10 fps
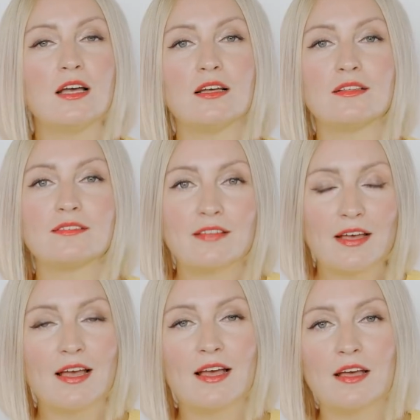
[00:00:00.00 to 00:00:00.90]
e,
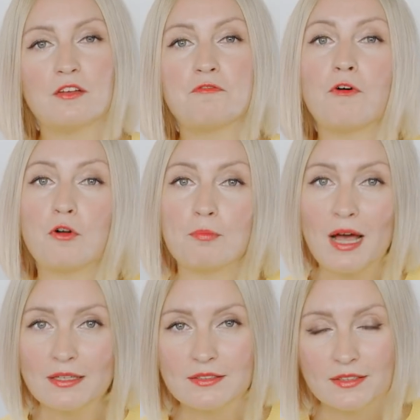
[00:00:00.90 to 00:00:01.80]
te
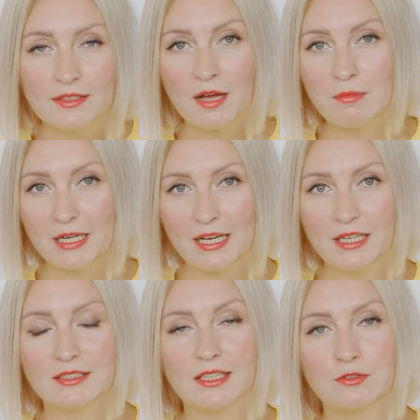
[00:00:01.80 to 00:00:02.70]
formaty
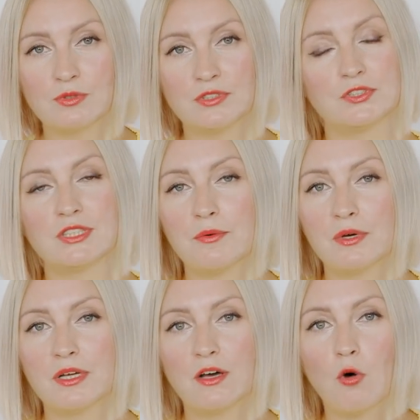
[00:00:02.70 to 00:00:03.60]
amerykańskie, które
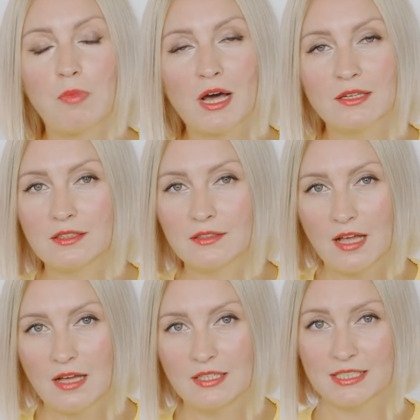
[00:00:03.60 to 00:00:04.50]
zostały oparte
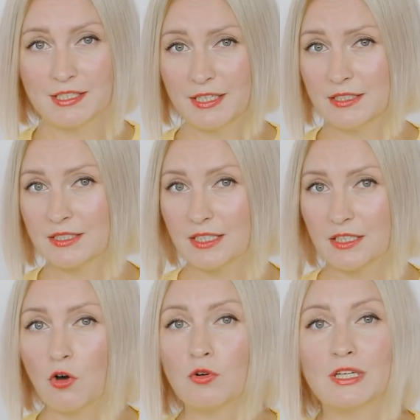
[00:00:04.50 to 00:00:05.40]
na
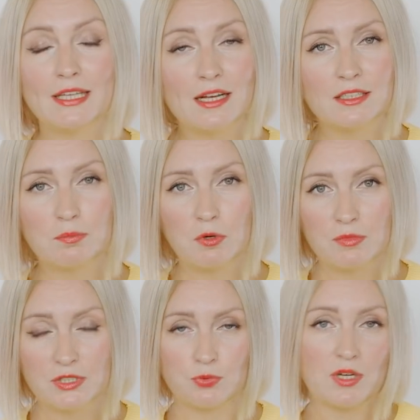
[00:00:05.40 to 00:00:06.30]
izraelskich oryginalnych
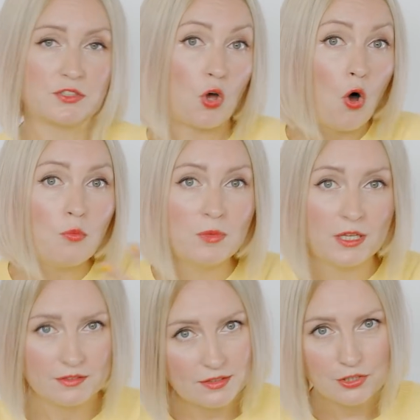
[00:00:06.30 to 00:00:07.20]
pomysłach, z
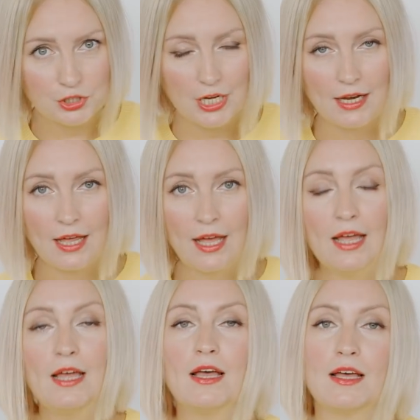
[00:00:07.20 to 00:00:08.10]
Homeland na czele.
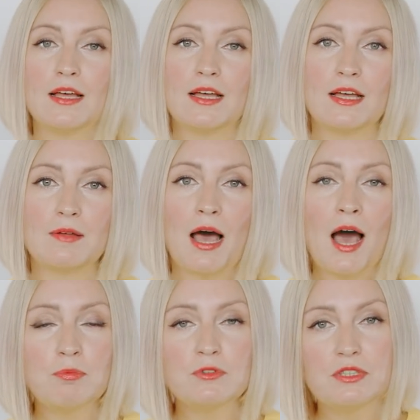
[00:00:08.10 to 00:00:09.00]
E,
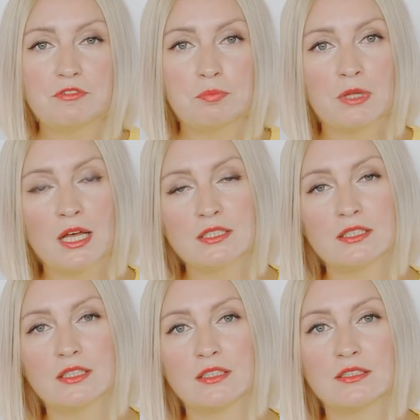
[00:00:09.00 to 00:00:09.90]
Apple TV
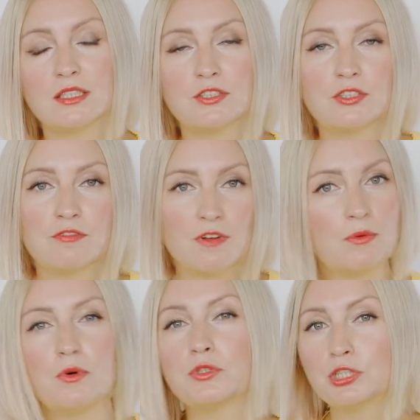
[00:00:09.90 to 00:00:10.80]
Plus e,
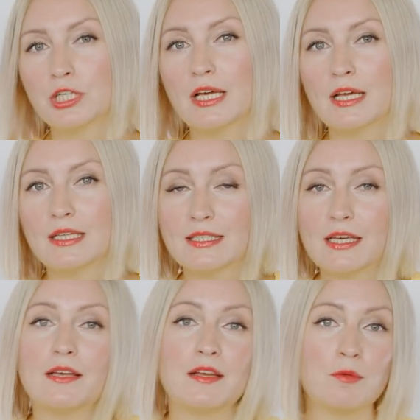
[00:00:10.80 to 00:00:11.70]
zdecydowało się
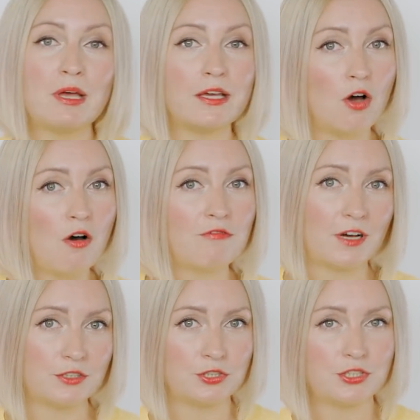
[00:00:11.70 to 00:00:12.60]
nie
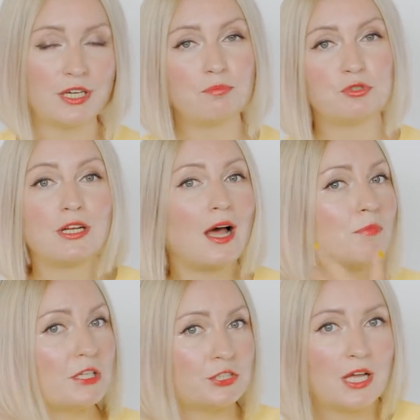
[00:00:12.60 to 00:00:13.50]
remakeować, nie
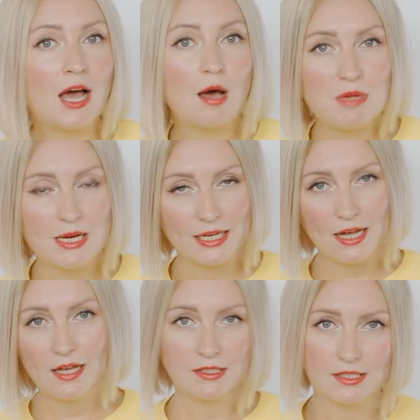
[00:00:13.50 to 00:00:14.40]
przerabiać na
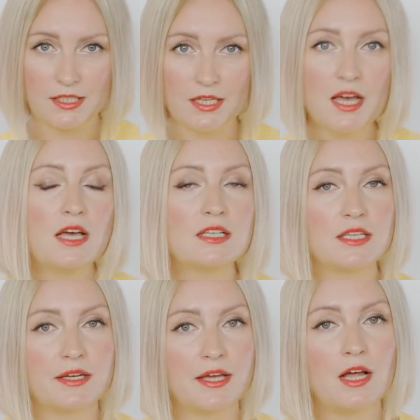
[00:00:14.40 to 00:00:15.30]
amerykański
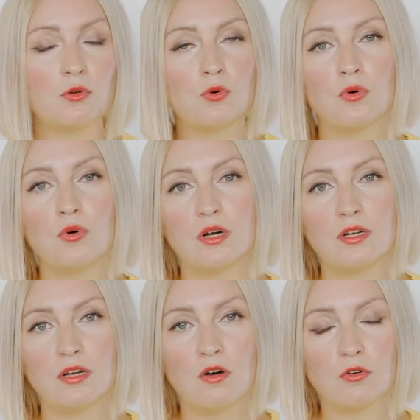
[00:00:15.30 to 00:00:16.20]
serialu,
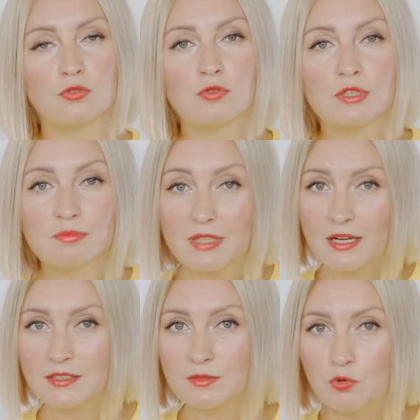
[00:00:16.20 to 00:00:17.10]
o którym
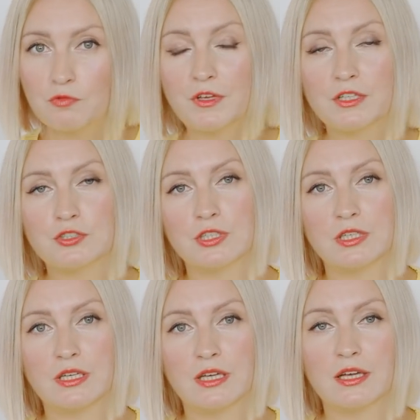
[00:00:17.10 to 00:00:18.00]
teraz mówię,
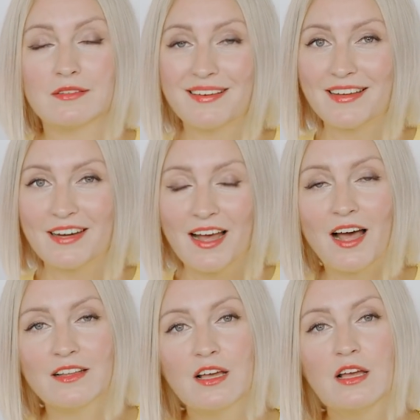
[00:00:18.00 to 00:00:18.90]
czyli
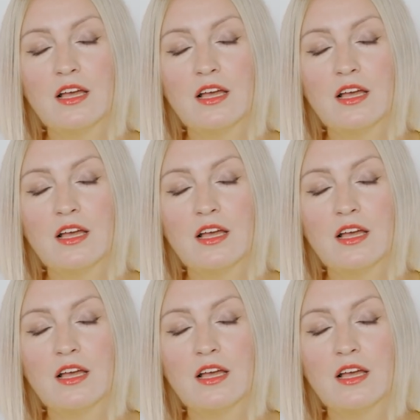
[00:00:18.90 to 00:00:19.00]
Tehran.